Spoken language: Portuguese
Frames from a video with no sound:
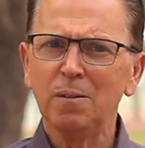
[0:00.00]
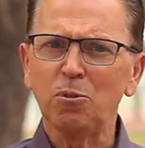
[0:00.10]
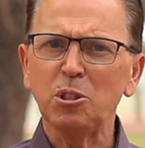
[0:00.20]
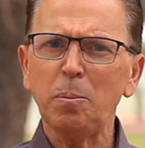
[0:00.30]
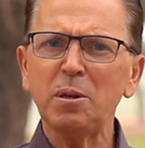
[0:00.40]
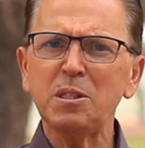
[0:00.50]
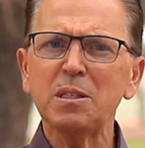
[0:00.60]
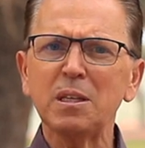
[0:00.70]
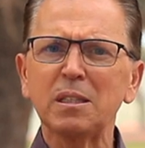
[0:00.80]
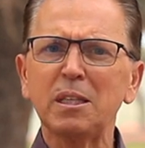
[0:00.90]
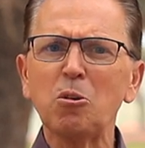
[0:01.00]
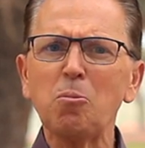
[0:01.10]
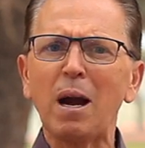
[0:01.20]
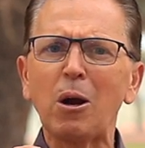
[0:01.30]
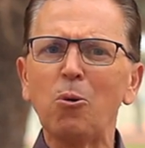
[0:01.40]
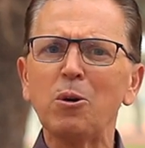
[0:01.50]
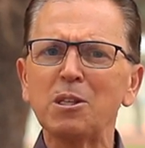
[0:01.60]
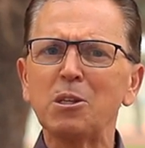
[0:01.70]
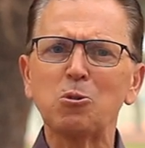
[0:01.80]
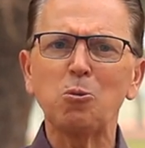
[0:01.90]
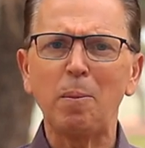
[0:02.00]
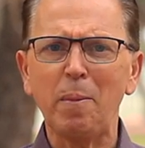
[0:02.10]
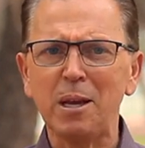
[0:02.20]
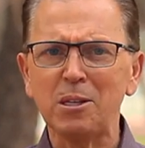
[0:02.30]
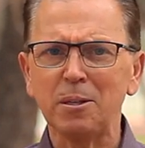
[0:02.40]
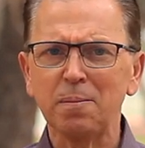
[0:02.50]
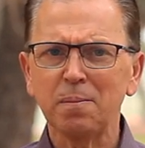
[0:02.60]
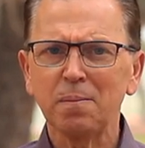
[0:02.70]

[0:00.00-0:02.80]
Você precisa ter uma coisa em sua mente